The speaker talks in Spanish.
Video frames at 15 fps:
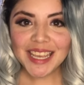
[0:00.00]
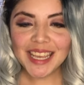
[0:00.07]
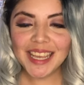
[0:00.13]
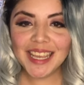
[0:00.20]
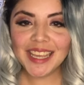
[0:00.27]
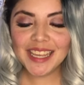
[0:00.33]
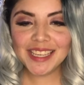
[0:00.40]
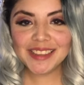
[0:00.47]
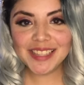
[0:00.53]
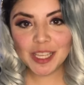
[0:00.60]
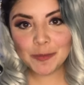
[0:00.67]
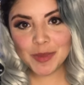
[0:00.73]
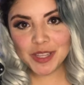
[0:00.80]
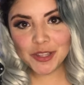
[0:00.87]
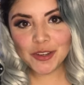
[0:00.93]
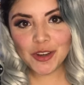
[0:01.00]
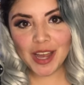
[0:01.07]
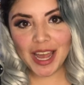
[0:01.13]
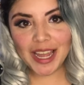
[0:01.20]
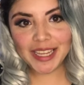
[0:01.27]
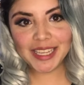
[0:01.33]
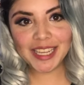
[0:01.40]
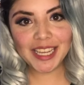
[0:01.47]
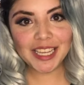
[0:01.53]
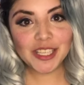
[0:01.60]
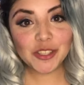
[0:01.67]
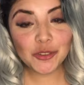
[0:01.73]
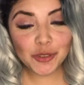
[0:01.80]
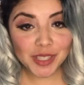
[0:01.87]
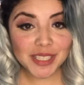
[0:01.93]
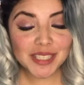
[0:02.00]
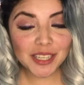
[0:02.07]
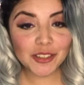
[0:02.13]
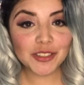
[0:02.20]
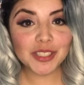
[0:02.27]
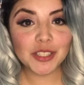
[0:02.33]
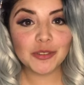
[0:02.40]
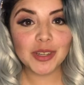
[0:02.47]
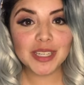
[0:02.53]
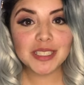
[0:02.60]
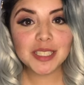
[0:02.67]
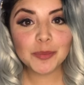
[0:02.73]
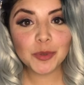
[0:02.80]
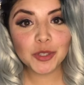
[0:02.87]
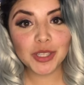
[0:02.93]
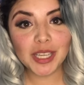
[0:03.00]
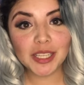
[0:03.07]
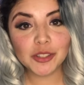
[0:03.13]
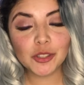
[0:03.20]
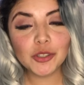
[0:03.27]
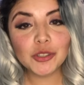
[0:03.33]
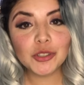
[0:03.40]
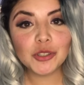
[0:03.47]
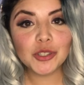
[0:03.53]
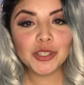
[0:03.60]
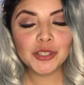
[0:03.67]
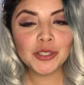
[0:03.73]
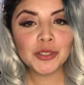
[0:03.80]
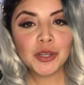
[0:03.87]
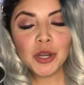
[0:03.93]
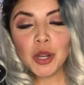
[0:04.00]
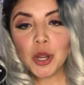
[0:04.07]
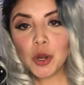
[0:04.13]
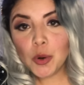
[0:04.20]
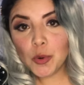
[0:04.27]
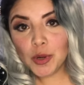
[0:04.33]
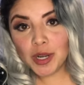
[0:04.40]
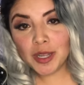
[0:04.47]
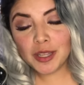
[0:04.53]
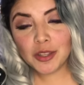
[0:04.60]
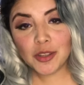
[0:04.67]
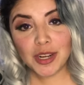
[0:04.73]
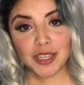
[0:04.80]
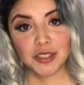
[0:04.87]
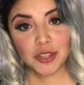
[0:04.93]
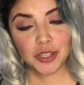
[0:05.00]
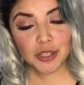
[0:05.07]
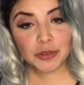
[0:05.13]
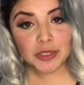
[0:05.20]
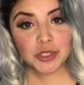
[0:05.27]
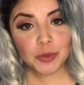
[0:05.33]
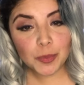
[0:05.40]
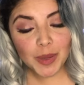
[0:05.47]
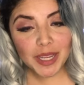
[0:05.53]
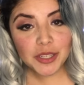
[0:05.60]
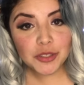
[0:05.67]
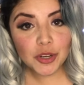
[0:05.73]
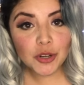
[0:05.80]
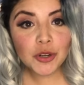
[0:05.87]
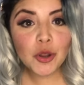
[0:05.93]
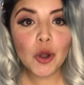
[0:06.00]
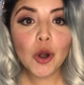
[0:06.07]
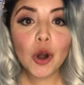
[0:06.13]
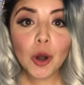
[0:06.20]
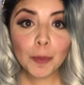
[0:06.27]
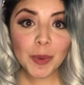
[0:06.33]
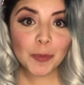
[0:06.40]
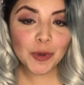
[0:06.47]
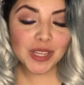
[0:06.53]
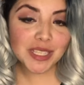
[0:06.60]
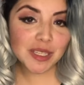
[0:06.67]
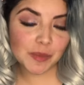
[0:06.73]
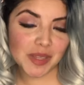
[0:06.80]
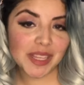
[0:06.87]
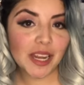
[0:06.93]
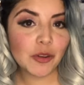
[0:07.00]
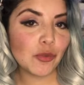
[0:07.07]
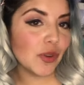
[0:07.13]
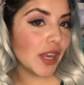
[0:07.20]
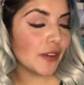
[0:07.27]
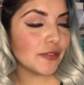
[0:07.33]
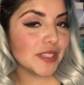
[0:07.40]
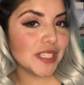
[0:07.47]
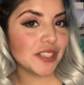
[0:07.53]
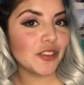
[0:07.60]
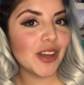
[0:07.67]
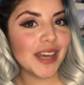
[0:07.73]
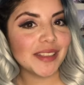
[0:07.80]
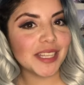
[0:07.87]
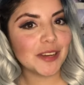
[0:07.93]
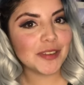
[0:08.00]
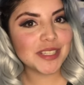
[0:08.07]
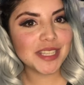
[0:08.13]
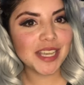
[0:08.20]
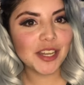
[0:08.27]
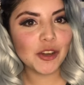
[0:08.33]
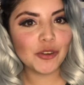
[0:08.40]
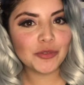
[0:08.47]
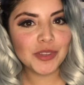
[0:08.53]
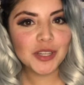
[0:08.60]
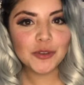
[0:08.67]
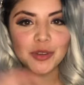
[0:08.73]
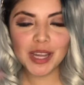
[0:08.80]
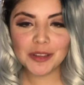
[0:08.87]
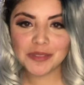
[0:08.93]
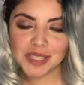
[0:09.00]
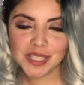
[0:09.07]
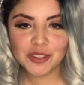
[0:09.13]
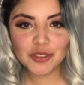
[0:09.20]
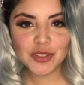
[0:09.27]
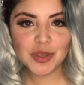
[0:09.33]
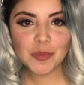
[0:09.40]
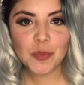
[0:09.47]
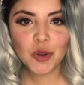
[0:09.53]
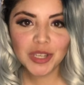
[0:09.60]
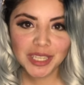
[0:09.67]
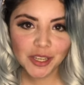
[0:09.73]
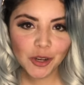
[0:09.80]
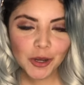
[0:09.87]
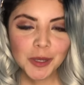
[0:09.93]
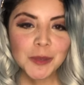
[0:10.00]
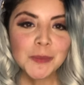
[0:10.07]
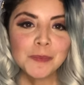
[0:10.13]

eh, te invito a que ayudes a continuar este proyecto con una donación en nuestro Patreon o me puedes invitar un cafecito a través de Coffee, un cafecito simbólico